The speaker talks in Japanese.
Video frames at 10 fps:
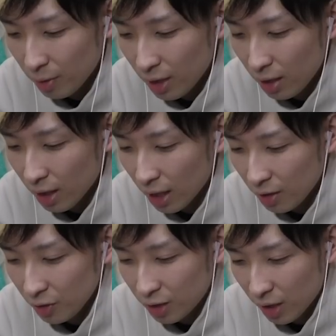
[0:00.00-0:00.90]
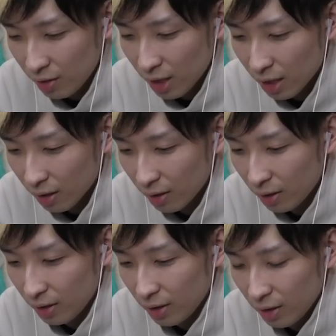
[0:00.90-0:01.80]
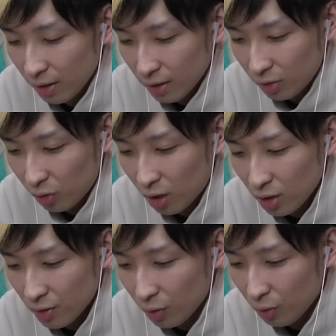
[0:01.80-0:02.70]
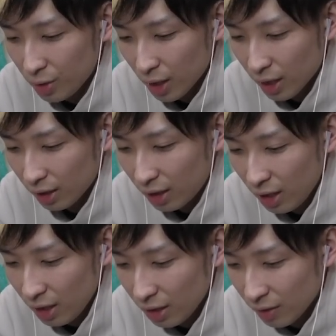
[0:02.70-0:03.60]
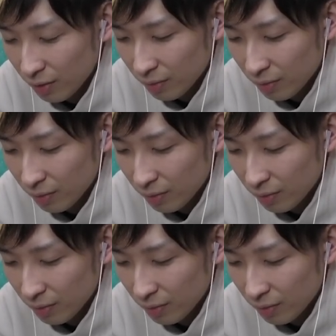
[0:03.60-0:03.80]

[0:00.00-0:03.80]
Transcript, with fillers: 部綺麗に白衣をしちゃうにゃ。その話はこの口が勝手に。